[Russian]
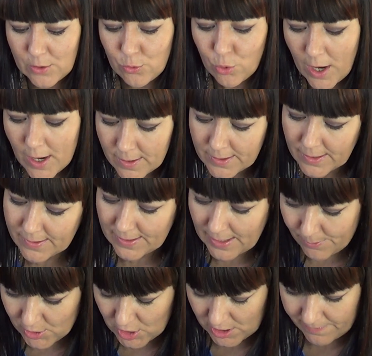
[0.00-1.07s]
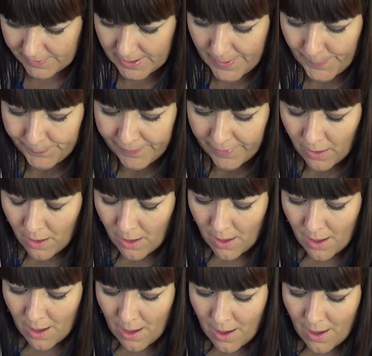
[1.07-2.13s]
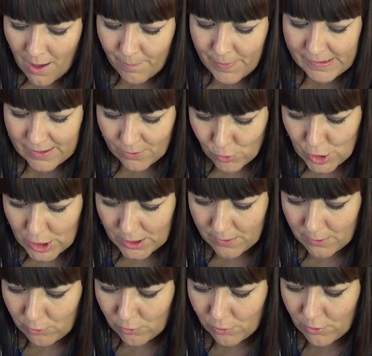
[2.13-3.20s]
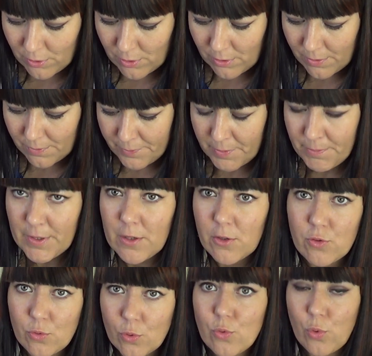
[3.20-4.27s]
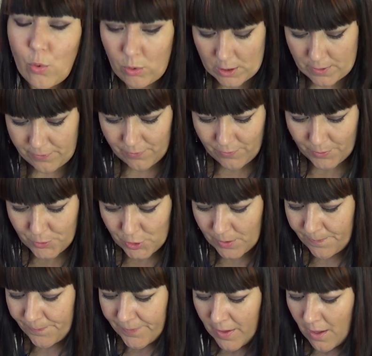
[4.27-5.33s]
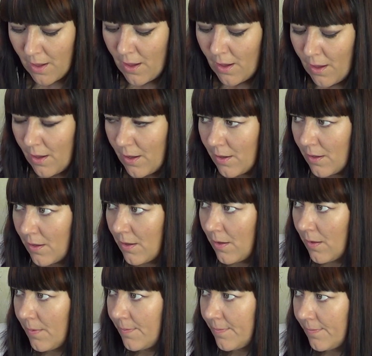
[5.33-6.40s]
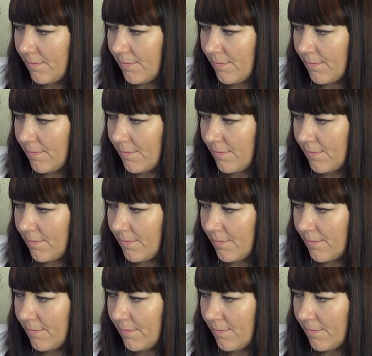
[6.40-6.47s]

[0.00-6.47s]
натуральные замшевые босоножки. Они стоят примерно 100 долларов, в общем. Эм,